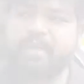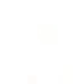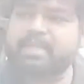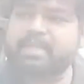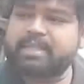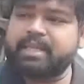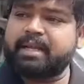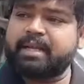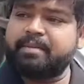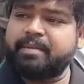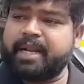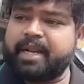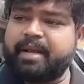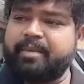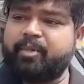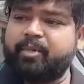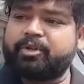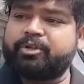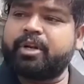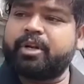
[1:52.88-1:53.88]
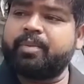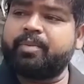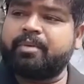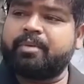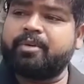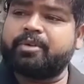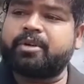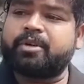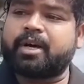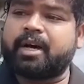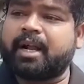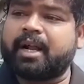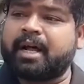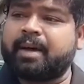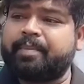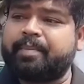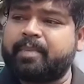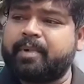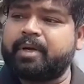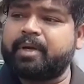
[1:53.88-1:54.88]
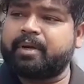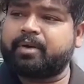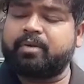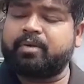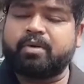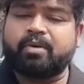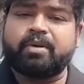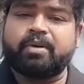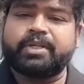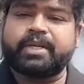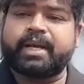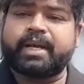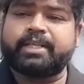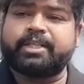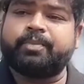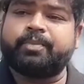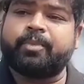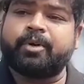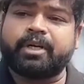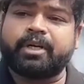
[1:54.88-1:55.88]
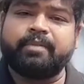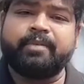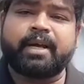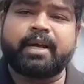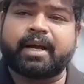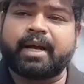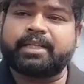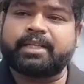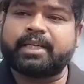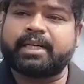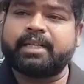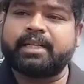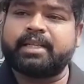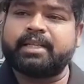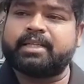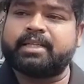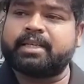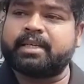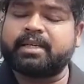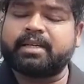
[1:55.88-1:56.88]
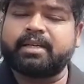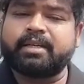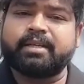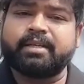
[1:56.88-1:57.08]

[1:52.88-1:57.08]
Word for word: রাস্তা মানে বছরের পর বছর খারাপ কোন কোন জায়গায় চিটপট্টি মেরে কাজ চালিয়ে দিচ্ছে